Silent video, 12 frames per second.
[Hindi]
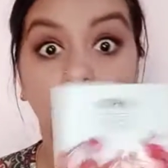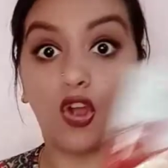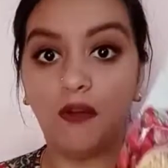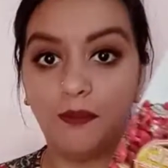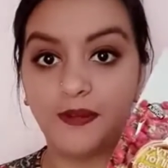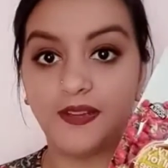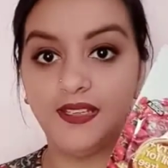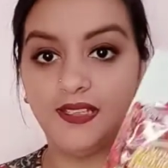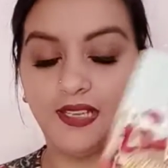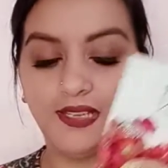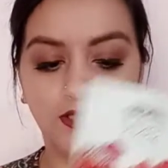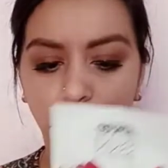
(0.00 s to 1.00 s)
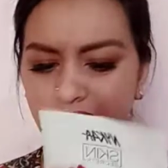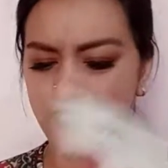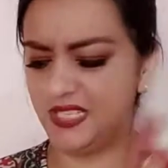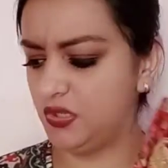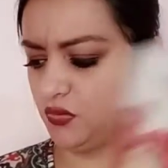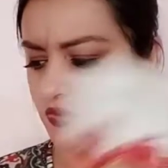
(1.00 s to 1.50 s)
स्ट्रॉबेरी लाइक मैं
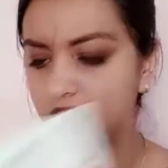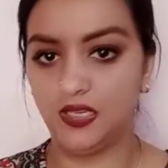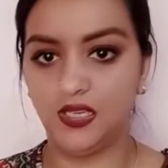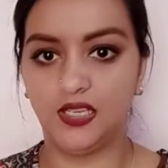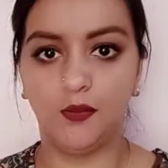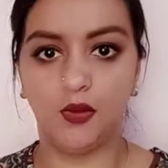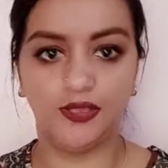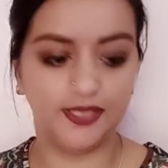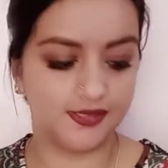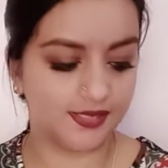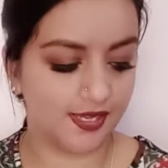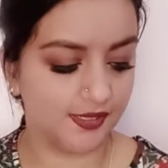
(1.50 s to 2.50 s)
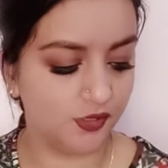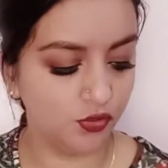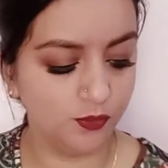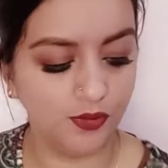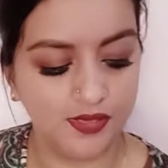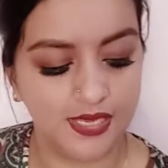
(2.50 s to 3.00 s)
इसे यूज़ करने के लिए बहुत एक्साइटेड
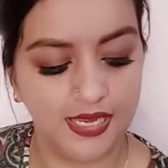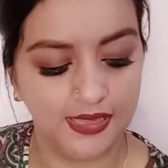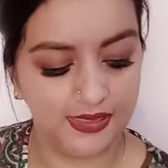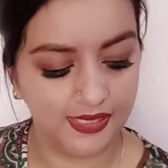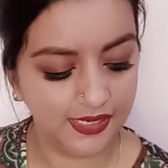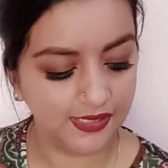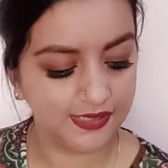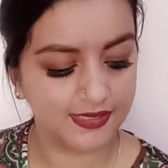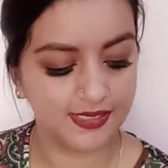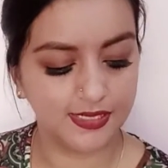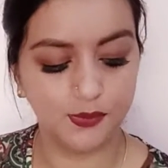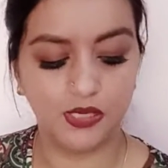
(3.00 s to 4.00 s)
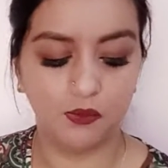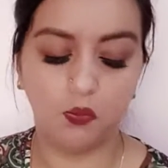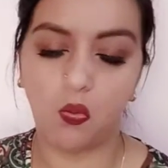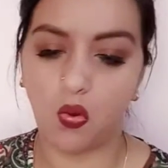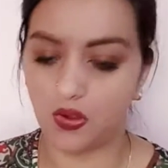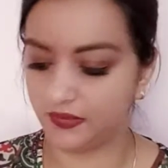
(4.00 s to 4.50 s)
हूँ बिकॉज आई थिंक इसकी स्मेल
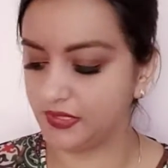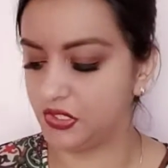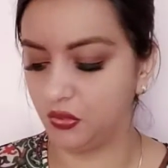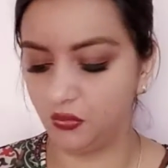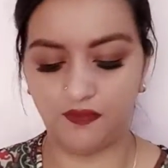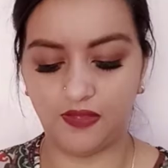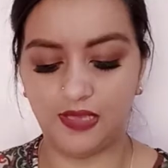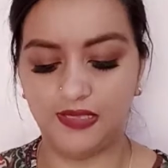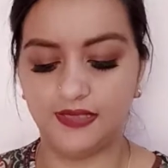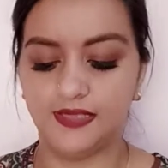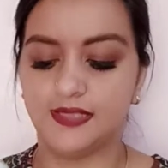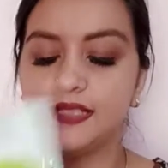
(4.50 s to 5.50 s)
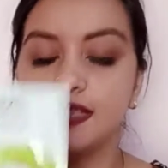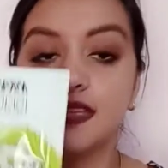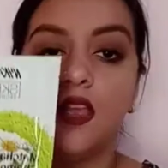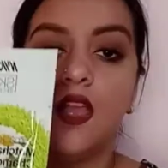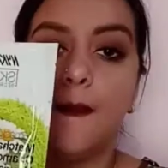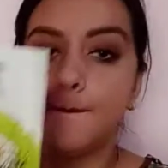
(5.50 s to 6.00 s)
बहुत अच्छी होने वाली है दिस इज
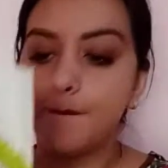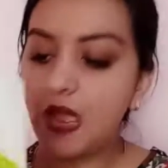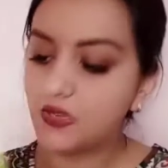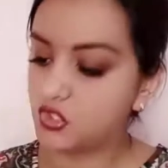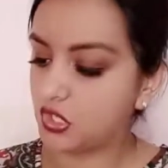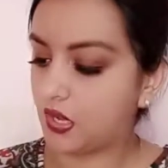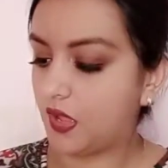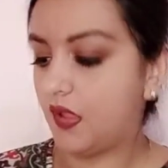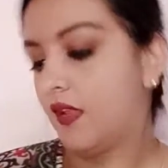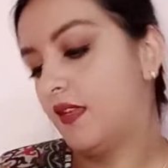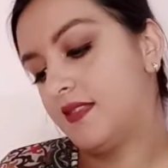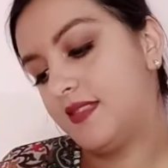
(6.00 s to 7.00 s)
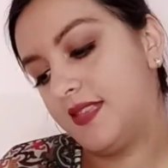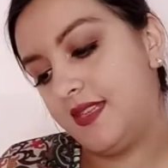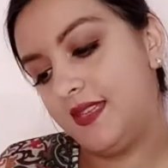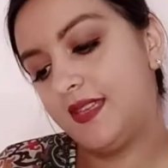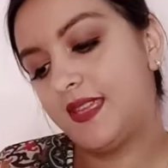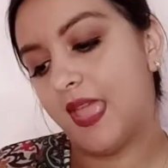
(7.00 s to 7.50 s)
माचा
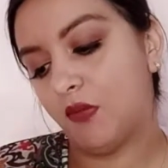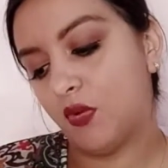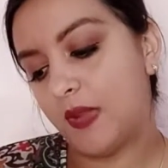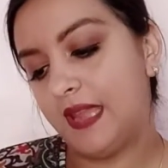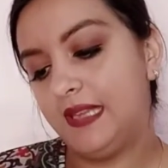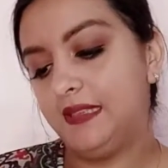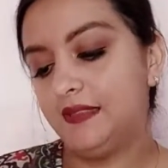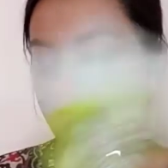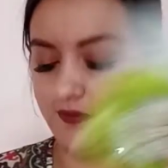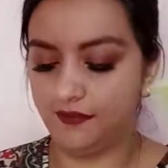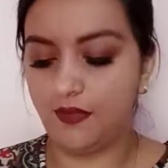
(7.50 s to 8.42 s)
टी कैमोमाइल